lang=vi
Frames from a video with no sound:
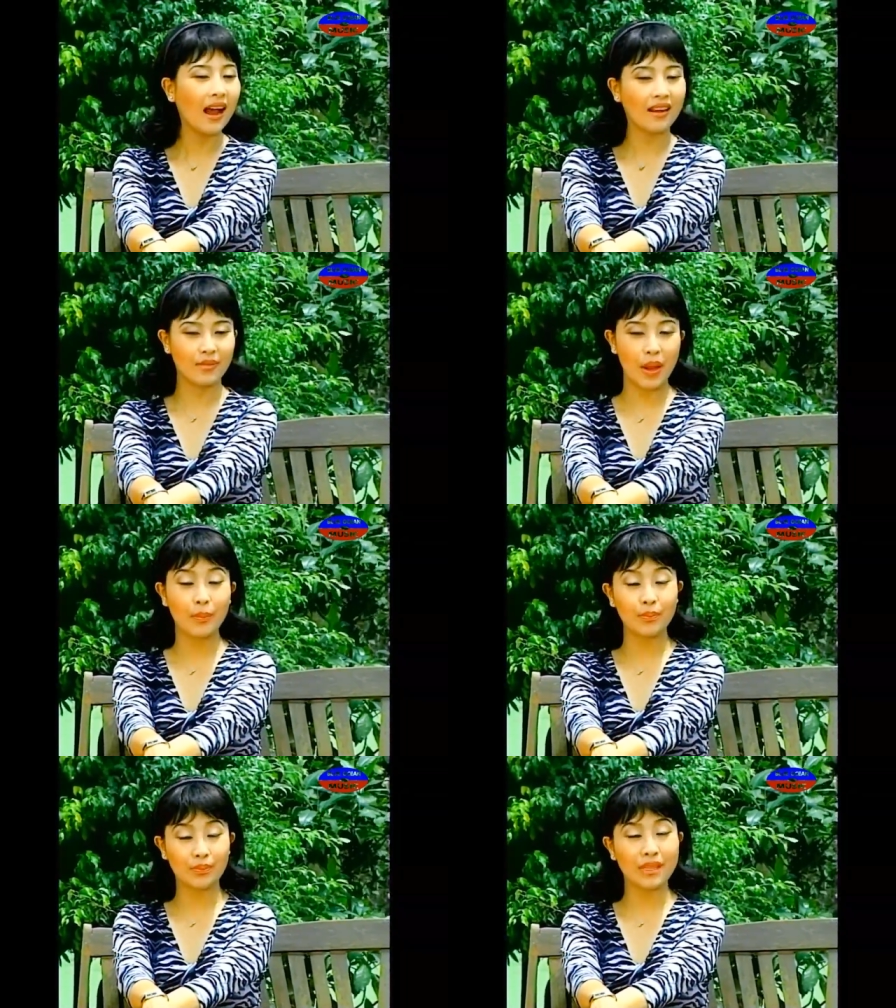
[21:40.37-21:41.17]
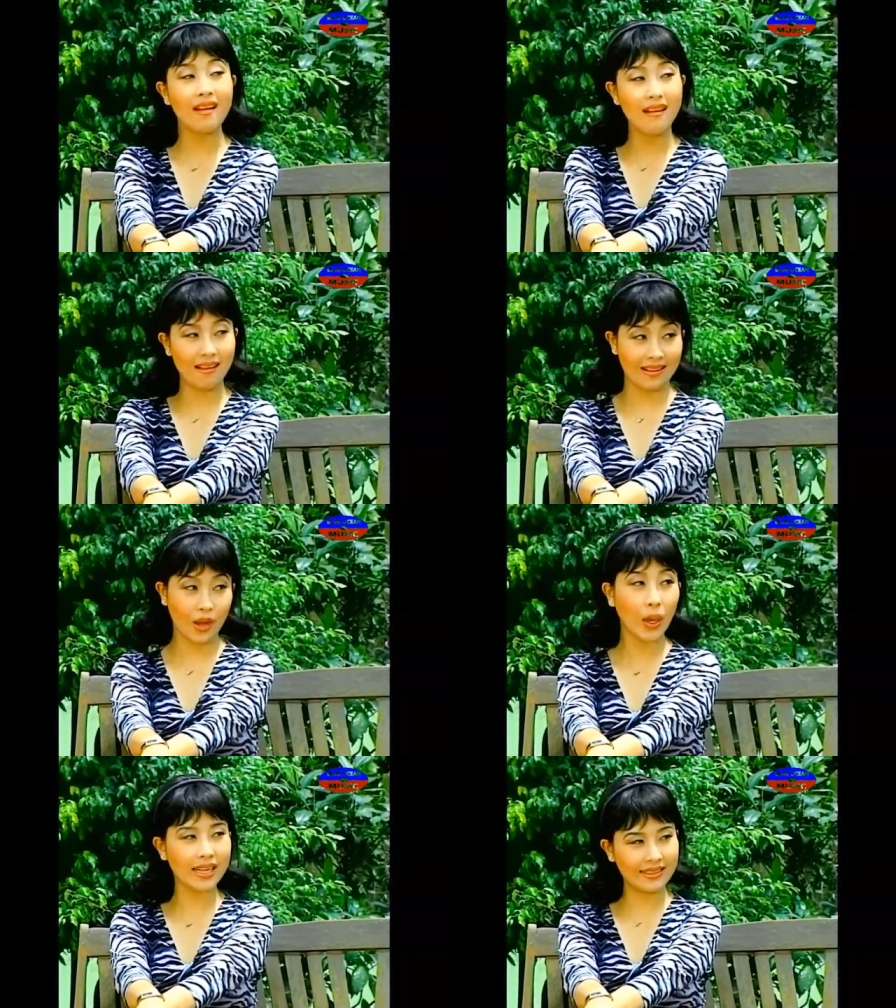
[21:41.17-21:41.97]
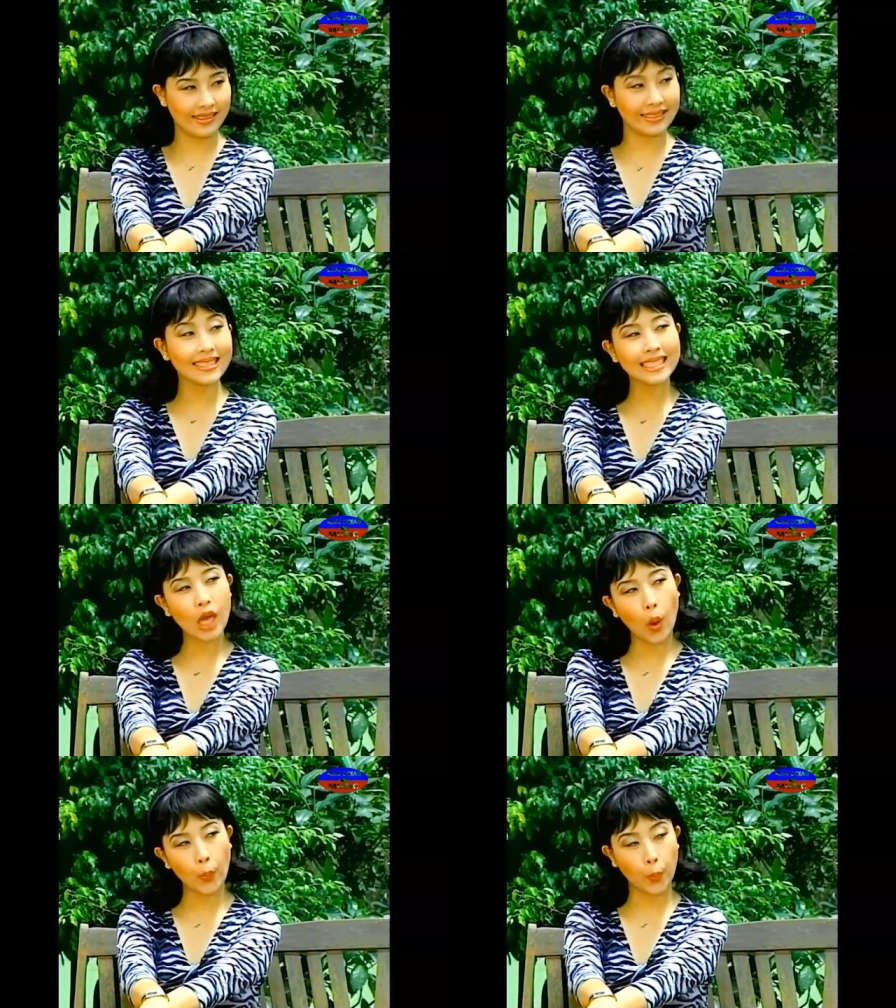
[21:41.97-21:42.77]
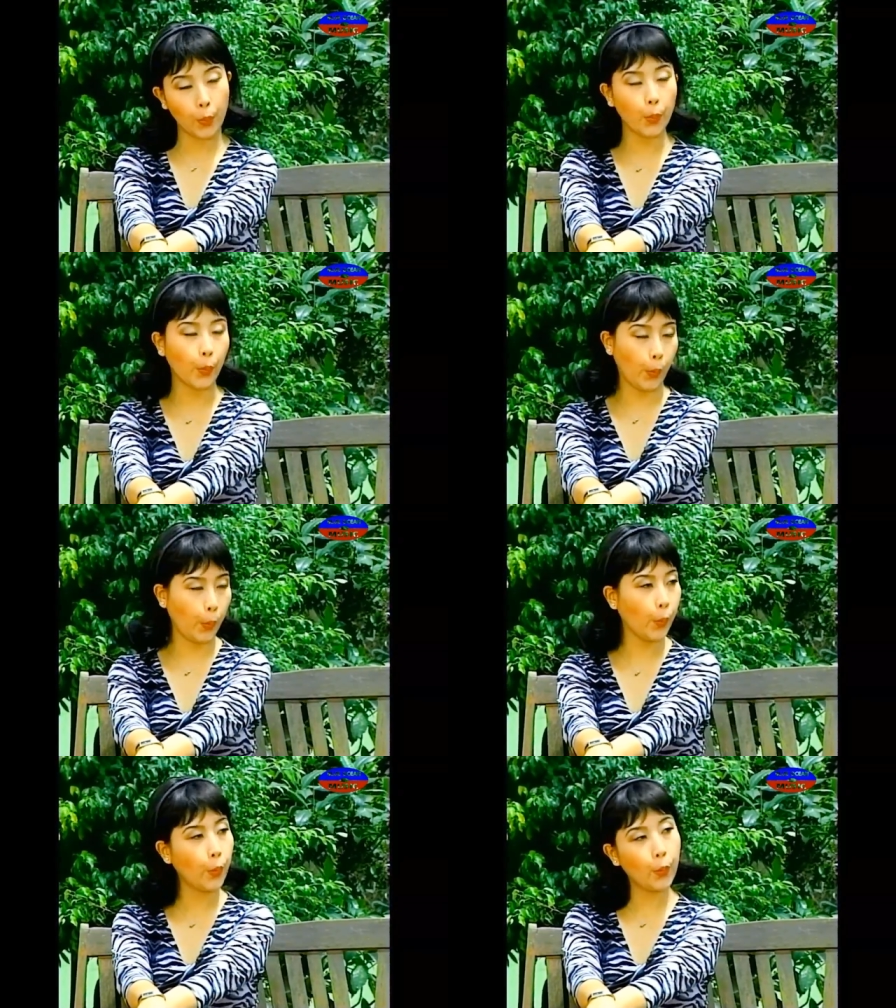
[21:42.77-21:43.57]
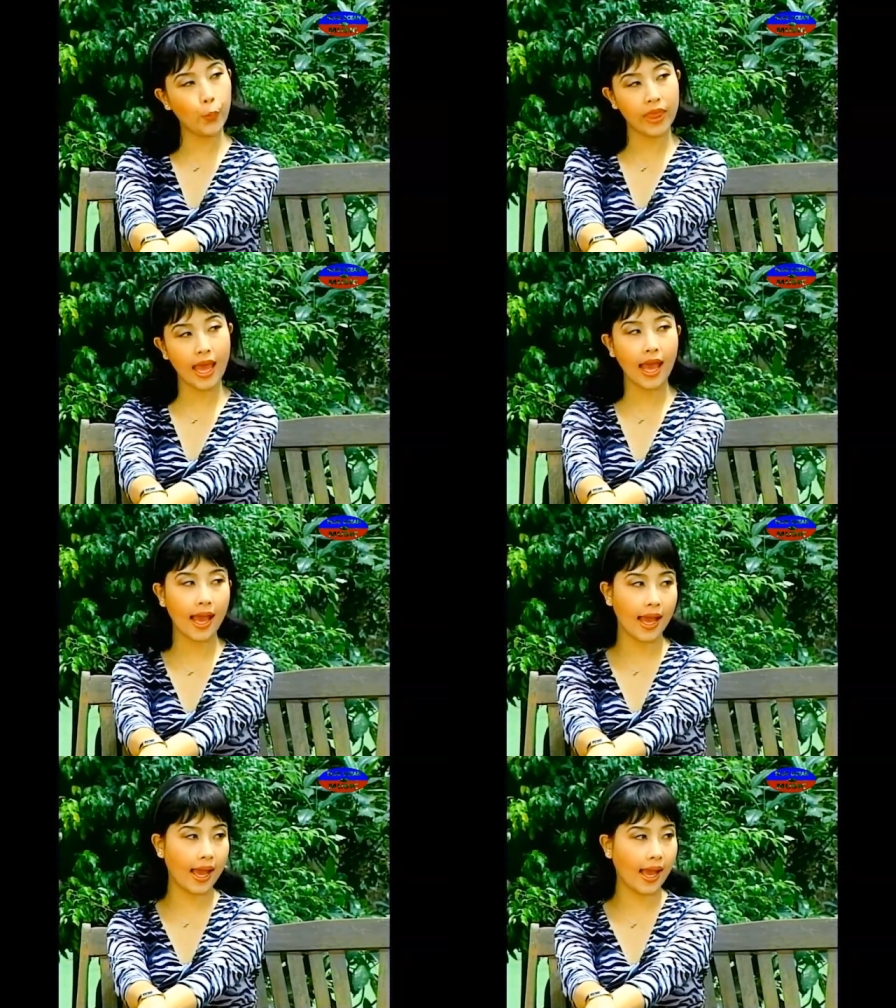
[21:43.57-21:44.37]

Thiếp tường có được không chăng?